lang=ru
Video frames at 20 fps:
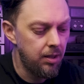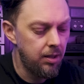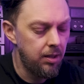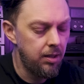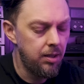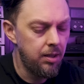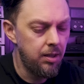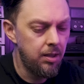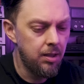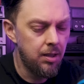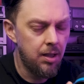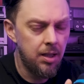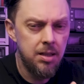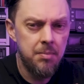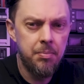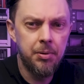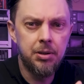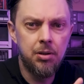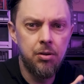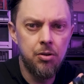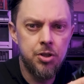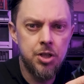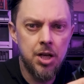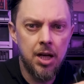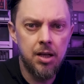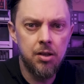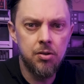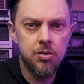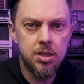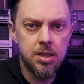И они
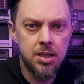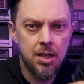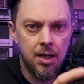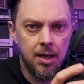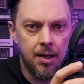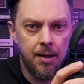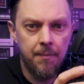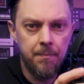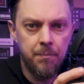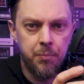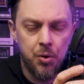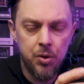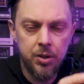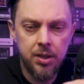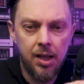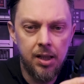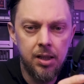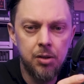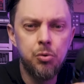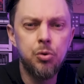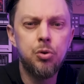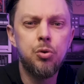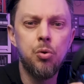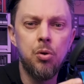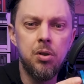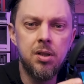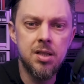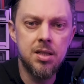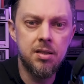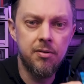подключаются по аналогу
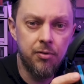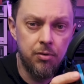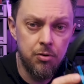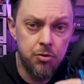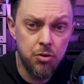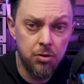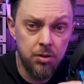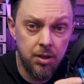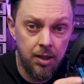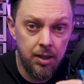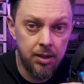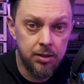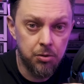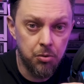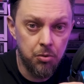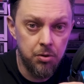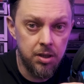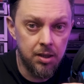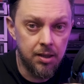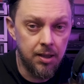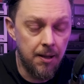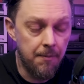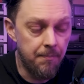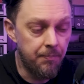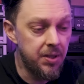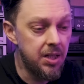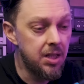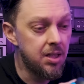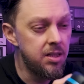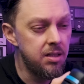только со включенной электроникой.
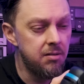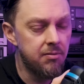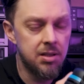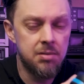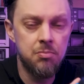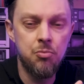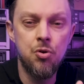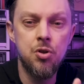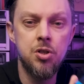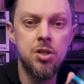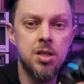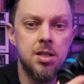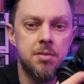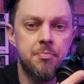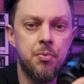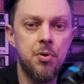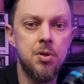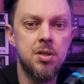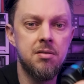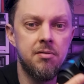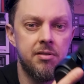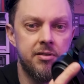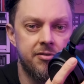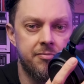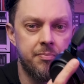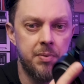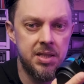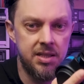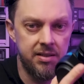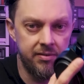Их невозможно использовать в
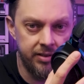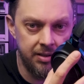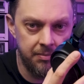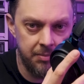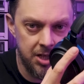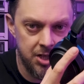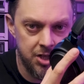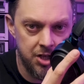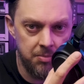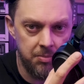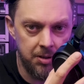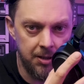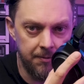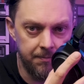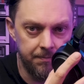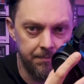пассивном режиме.